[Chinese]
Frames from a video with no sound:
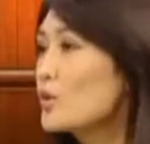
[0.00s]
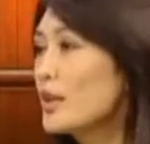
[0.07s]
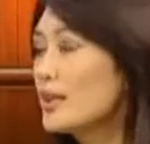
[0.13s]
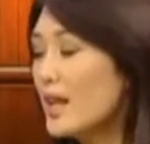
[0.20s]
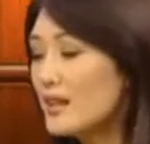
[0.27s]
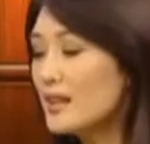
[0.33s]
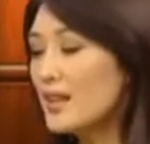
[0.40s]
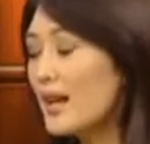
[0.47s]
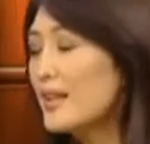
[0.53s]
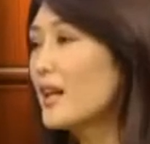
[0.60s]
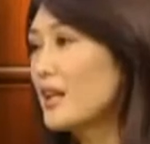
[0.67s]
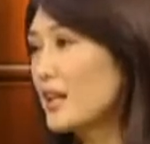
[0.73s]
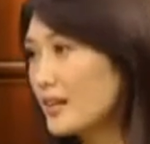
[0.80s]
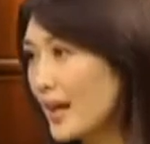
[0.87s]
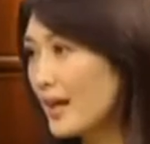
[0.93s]
所以，当你看
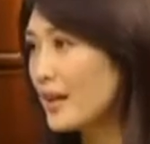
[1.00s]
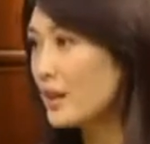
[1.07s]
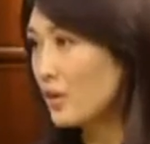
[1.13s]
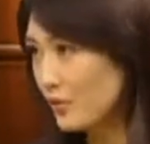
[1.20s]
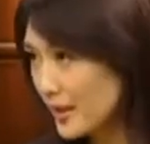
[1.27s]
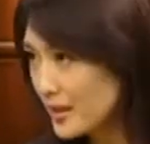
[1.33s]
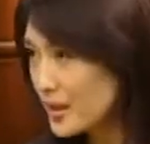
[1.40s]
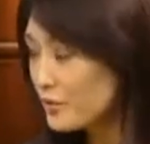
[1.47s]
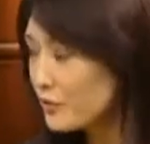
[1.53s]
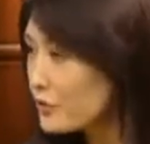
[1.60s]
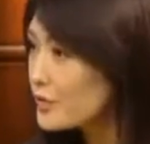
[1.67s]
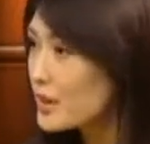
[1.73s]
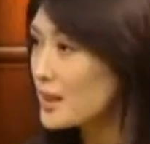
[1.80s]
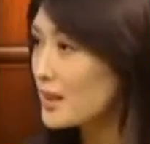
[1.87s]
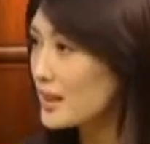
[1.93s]
到一个男人有翻天
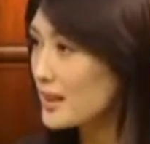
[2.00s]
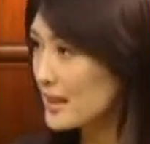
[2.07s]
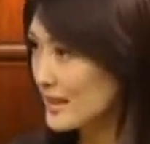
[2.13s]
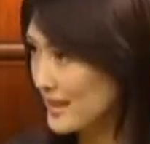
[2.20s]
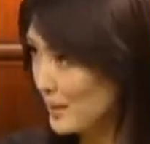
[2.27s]
覆地